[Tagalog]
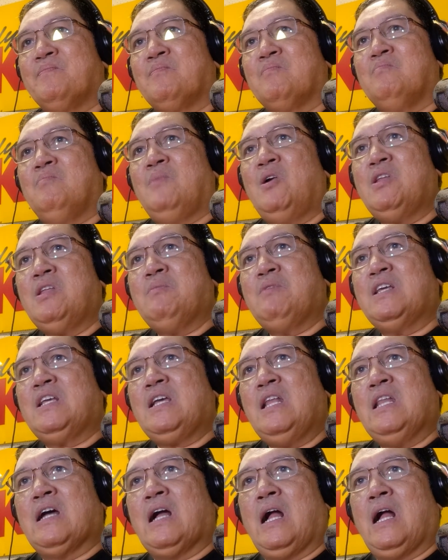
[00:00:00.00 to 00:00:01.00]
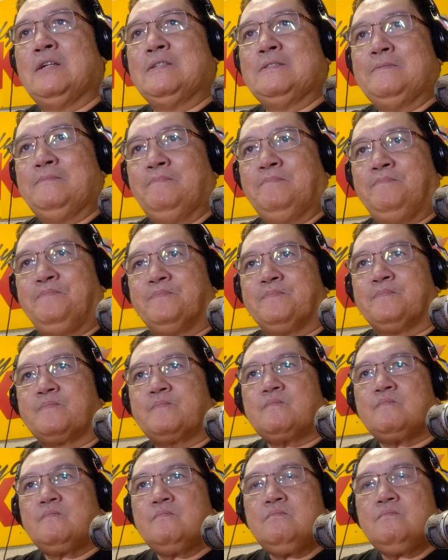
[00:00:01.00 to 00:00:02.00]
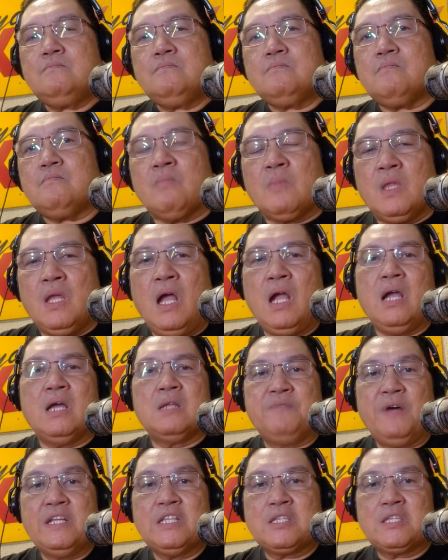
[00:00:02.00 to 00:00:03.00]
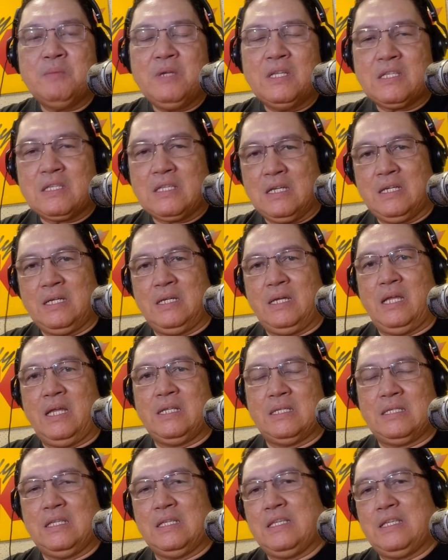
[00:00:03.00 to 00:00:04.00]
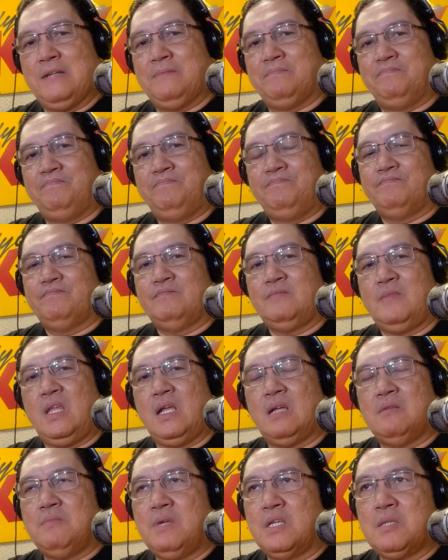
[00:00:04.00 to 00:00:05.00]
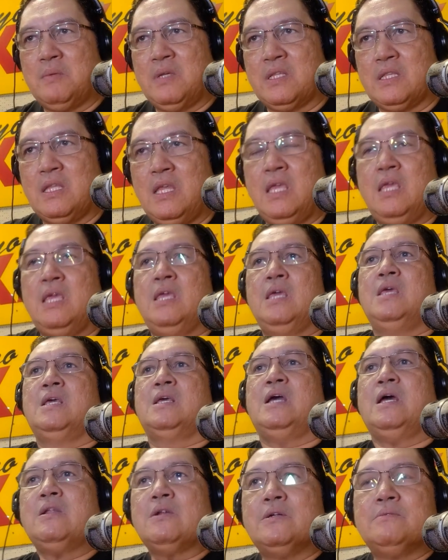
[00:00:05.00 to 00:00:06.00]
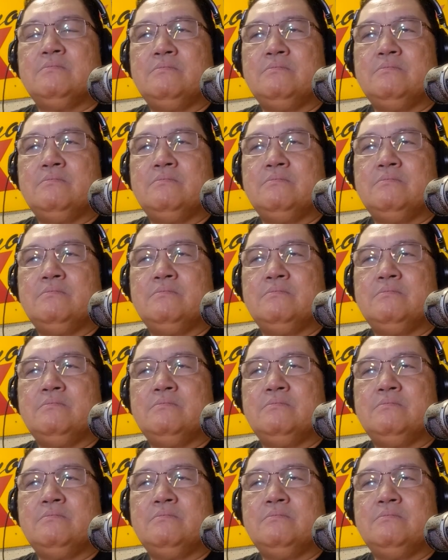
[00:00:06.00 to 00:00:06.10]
mao ni may gala ang ang advancement sa anesthesia ang advancement karon